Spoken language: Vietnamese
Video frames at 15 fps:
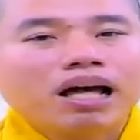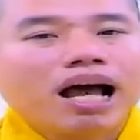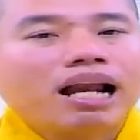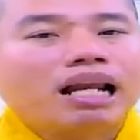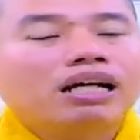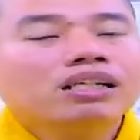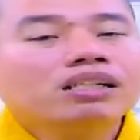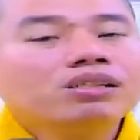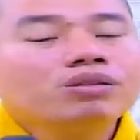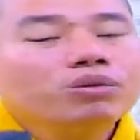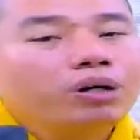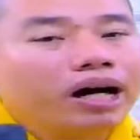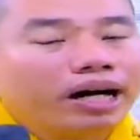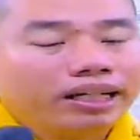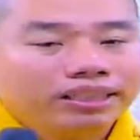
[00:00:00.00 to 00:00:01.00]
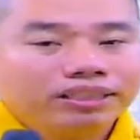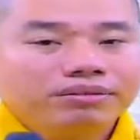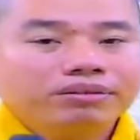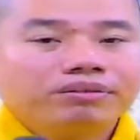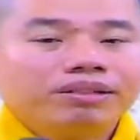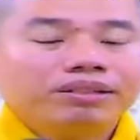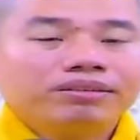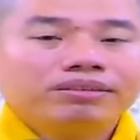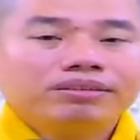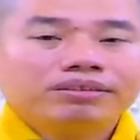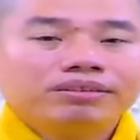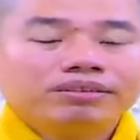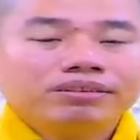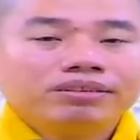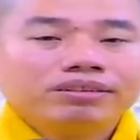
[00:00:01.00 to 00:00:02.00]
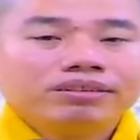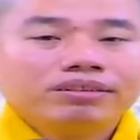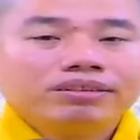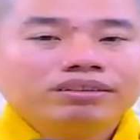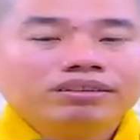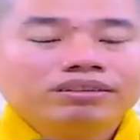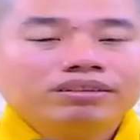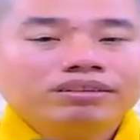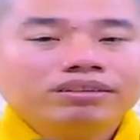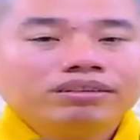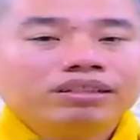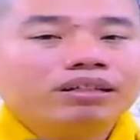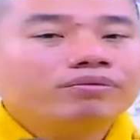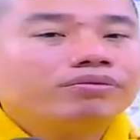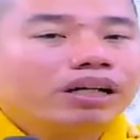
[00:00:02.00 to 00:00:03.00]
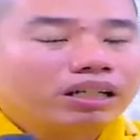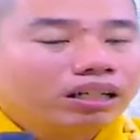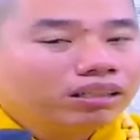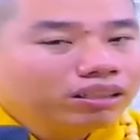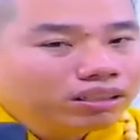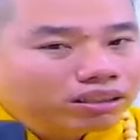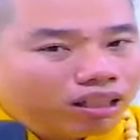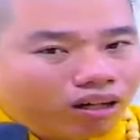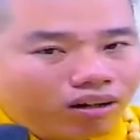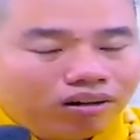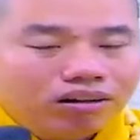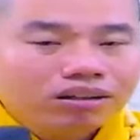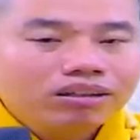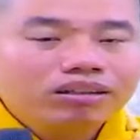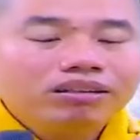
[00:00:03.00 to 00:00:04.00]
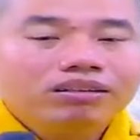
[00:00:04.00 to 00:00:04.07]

tà là hướng ngoại quý vị niệm phật là hướng nội